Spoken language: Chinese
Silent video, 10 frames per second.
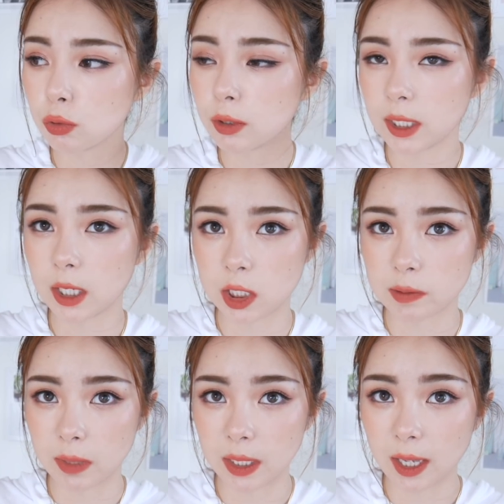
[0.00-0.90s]
如果你也是
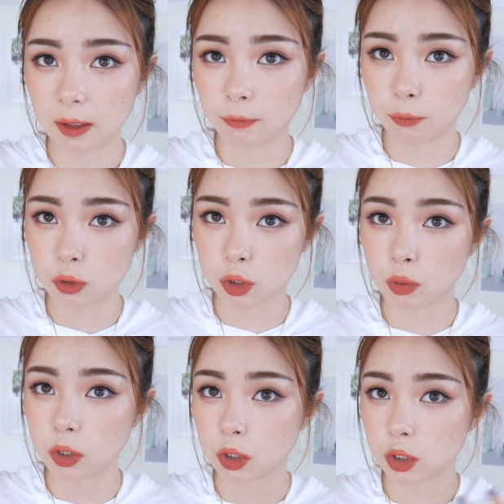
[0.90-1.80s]
敏感肤质，
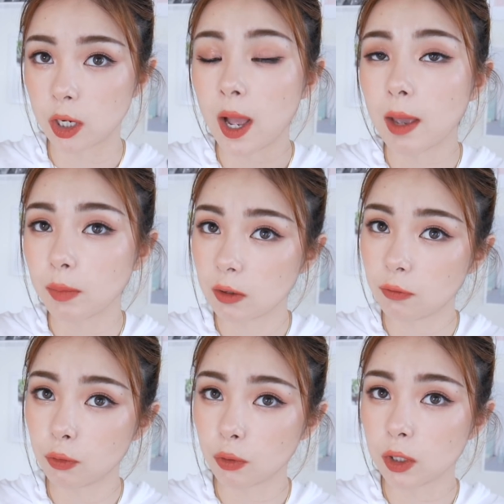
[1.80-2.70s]
或者是皮
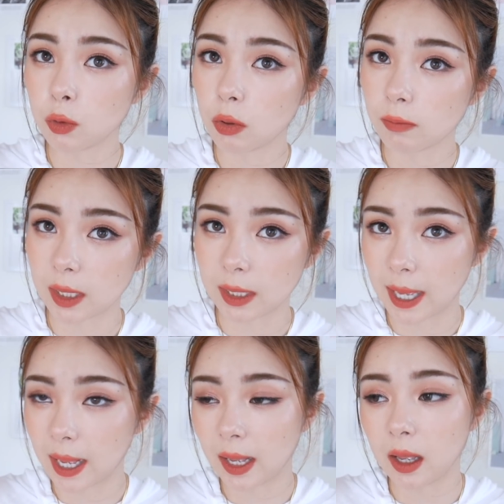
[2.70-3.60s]
肤容易过敏
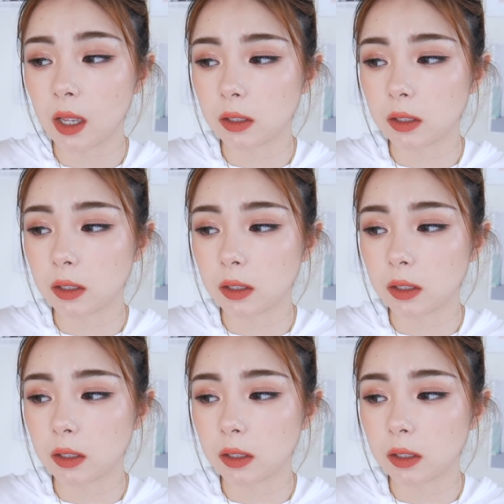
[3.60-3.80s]
呀、啊，